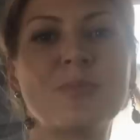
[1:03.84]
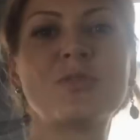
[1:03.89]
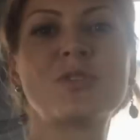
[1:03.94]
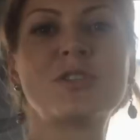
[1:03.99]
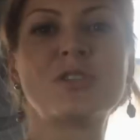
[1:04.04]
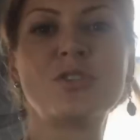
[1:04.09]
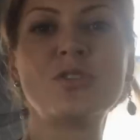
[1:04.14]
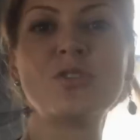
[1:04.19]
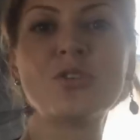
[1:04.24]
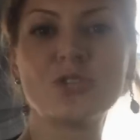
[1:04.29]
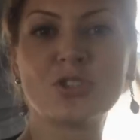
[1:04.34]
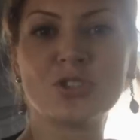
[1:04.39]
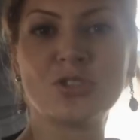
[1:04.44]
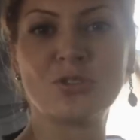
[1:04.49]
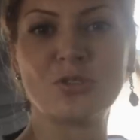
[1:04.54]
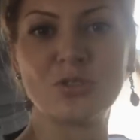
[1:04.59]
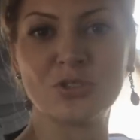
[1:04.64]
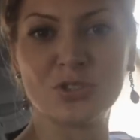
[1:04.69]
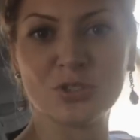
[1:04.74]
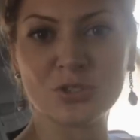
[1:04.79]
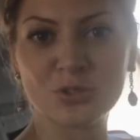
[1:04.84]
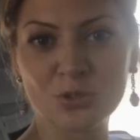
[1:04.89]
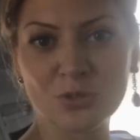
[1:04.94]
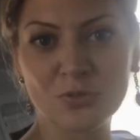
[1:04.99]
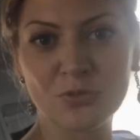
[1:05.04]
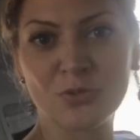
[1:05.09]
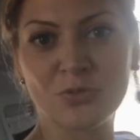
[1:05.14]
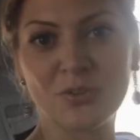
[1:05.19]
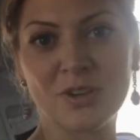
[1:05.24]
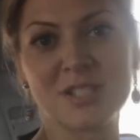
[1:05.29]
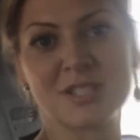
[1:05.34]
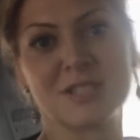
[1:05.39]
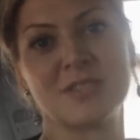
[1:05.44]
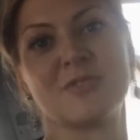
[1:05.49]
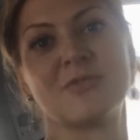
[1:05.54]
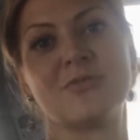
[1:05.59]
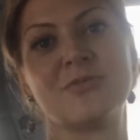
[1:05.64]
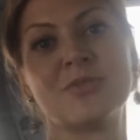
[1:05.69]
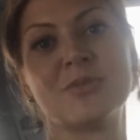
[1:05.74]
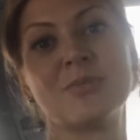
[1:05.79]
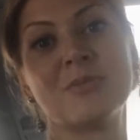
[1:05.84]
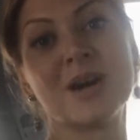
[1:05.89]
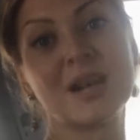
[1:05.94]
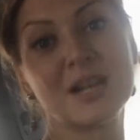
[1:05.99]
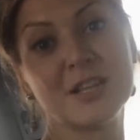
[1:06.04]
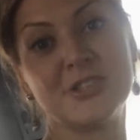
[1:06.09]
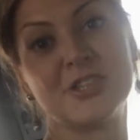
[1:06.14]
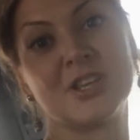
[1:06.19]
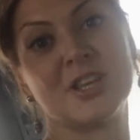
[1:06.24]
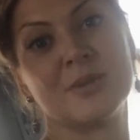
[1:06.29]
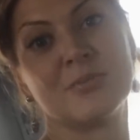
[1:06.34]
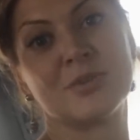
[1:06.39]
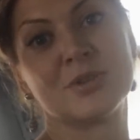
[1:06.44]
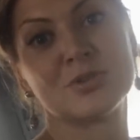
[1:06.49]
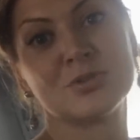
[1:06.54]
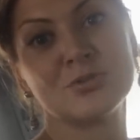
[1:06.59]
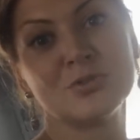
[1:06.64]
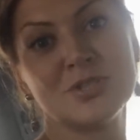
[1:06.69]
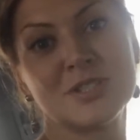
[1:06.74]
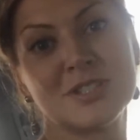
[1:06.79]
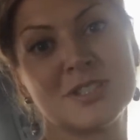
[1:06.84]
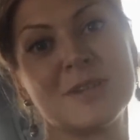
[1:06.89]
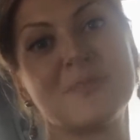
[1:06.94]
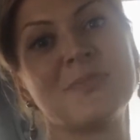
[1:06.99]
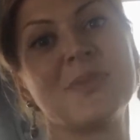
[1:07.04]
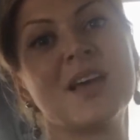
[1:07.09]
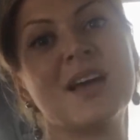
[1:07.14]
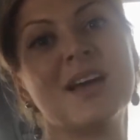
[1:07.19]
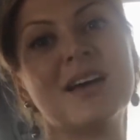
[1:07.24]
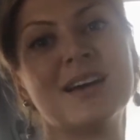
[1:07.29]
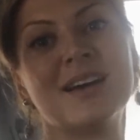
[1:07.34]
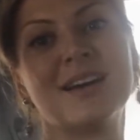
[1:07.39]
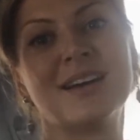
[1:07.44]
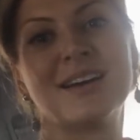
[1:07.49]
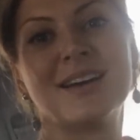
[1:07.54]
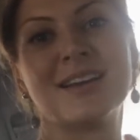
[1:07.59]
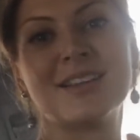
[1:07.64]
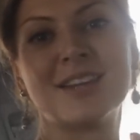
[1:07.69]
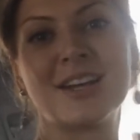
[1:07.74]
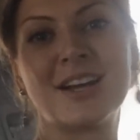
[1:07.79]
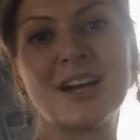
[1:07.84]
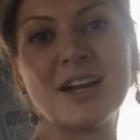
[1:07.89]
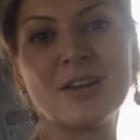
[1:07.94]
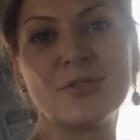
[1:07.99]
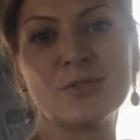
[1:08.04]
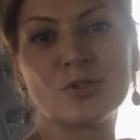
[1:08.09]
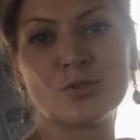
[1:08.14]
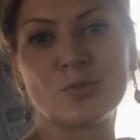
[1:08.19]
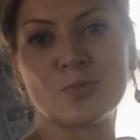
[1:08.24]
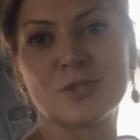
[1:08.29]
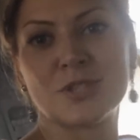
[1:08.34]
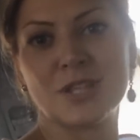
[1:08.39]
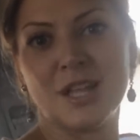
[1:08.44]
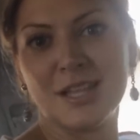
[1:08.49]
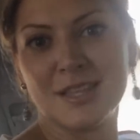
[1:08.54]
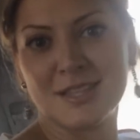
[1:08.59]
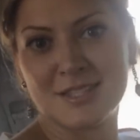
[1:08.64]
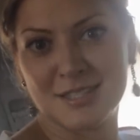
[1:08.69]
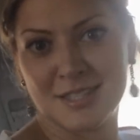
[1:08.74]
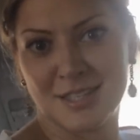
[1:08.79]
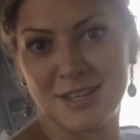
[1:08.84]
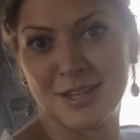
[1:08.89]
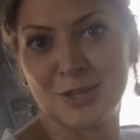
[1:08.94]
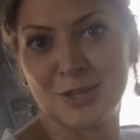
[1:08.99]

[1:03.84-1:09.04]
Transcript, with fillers: После 3-4 часов у вас в марлечке образуется э, такая вот субстанция,